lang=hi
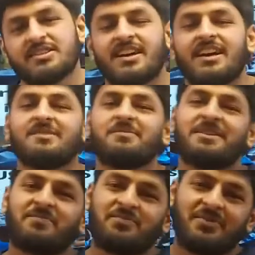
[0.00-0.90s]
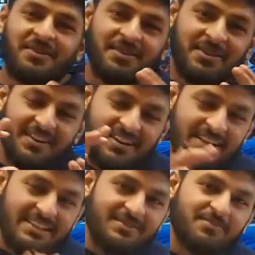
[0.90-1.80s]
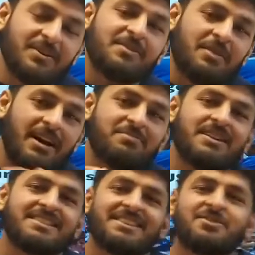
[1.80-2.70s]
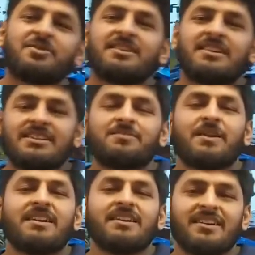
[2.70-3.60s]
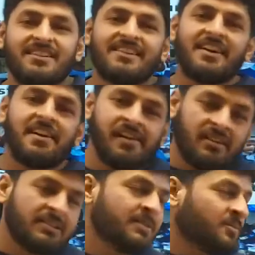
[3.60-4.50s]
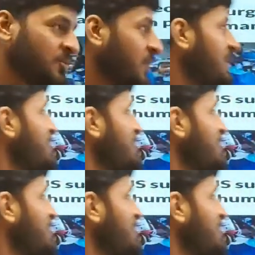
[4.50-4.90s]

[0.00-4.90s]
इंसान में ट्रांस मतलब आप कह सकते हो कि ट्रांसप्लांट कर दिया है तो